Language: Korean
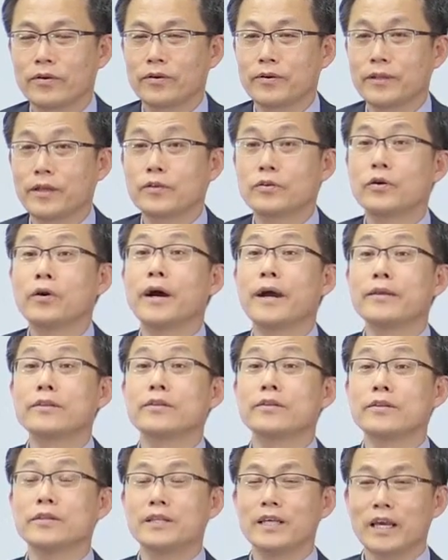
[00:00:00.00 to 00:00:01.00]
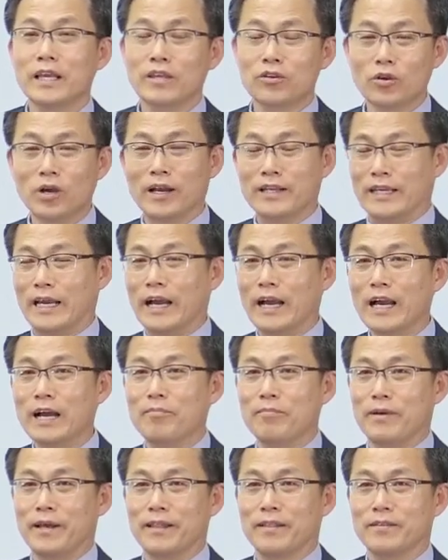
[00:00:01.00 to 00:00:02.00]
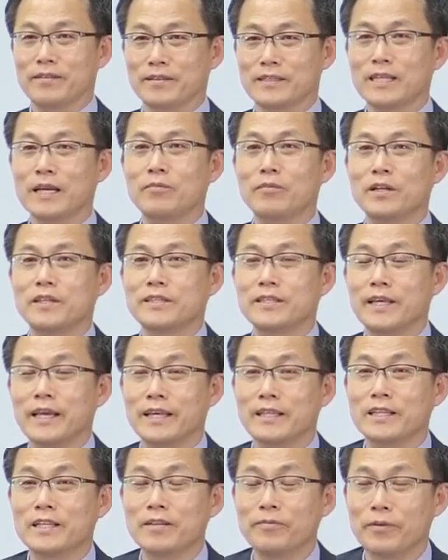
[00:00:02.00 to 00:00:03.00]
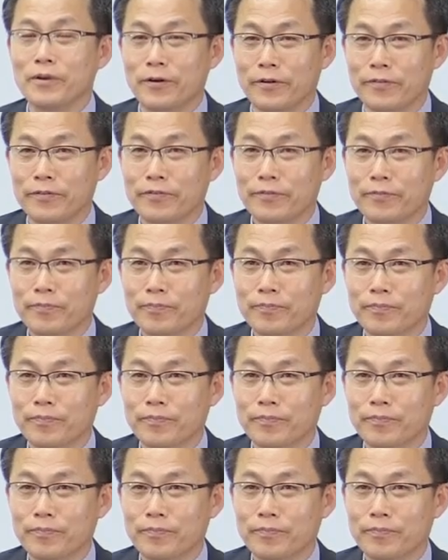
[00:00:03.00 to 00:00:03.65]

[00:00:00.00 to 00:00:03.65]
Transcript: 저가 있었던 이야기 잠깐만 짬을 내서 이야기 드리면,